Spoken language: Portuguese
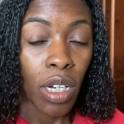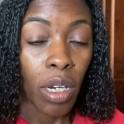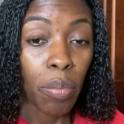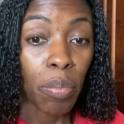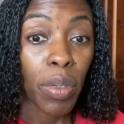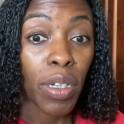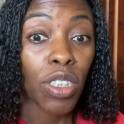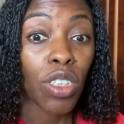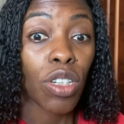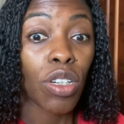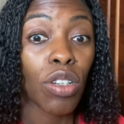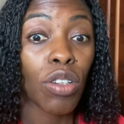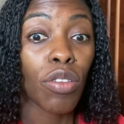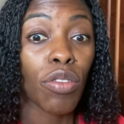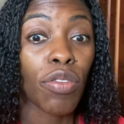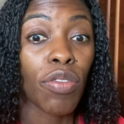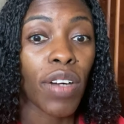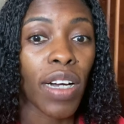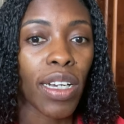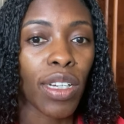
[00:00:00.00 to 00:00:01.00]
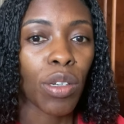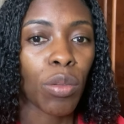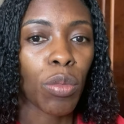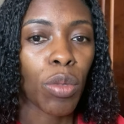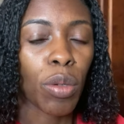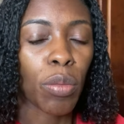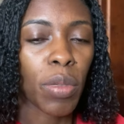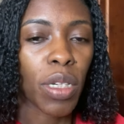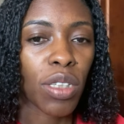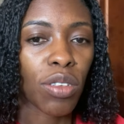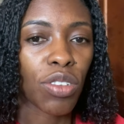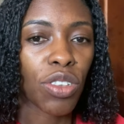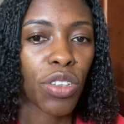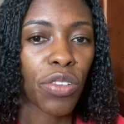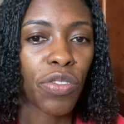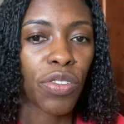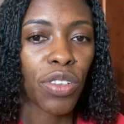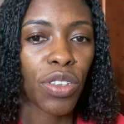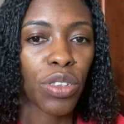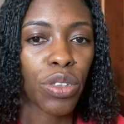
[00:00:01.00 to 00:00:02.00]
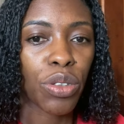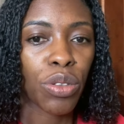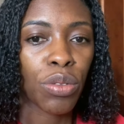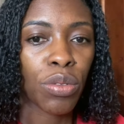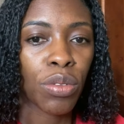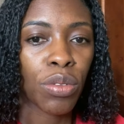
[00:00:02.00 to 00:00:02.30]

Aprende a louvar no momento difícil.